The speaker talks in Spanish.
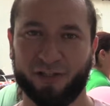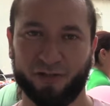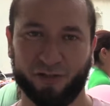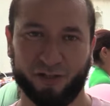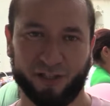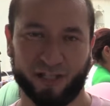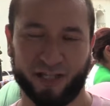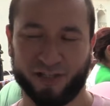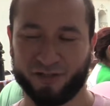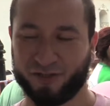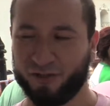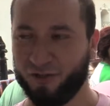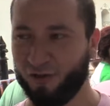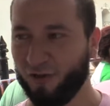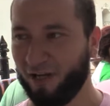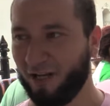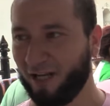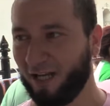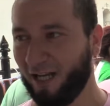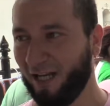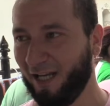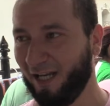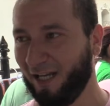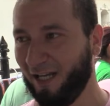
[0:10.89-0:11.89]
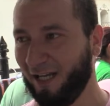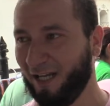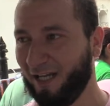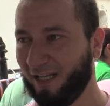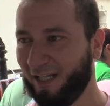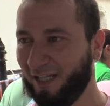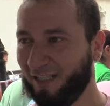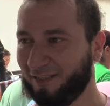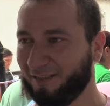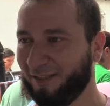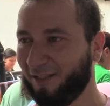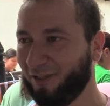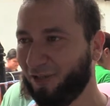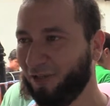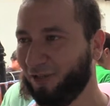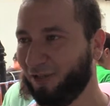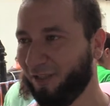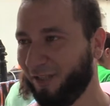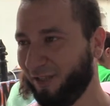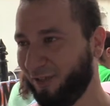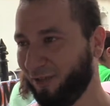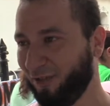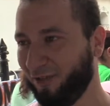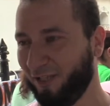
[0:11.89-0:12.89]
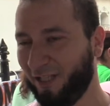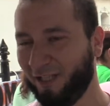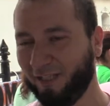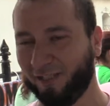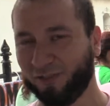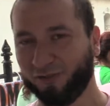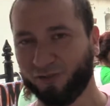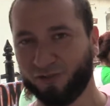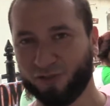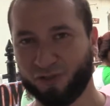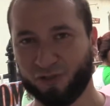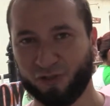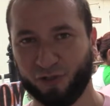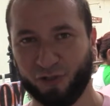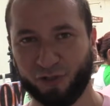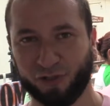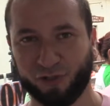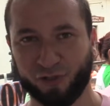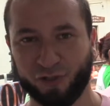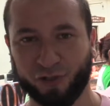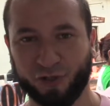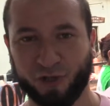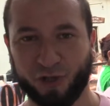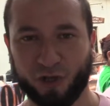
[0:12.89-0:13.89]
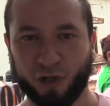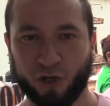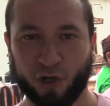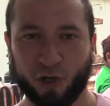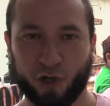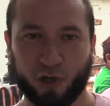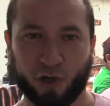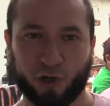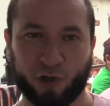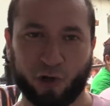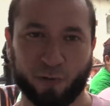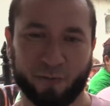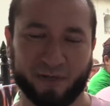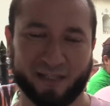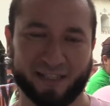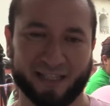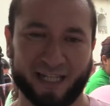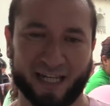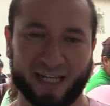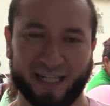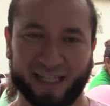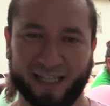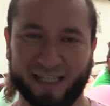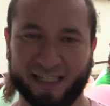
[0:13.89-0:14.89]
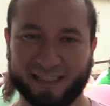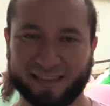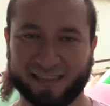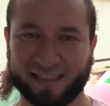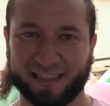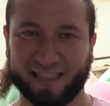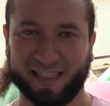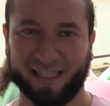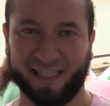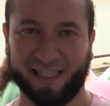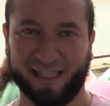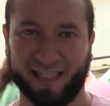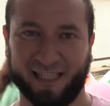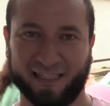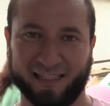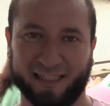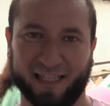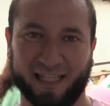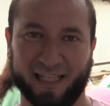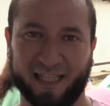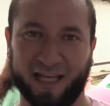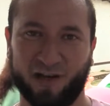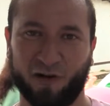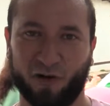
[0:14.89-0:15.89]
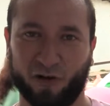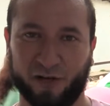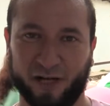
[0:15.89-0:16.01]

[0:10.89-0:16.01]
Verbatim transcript: de Ayuda en Acción acá en el área de desarrollo territorial de Xochitoto. Comentarles que el día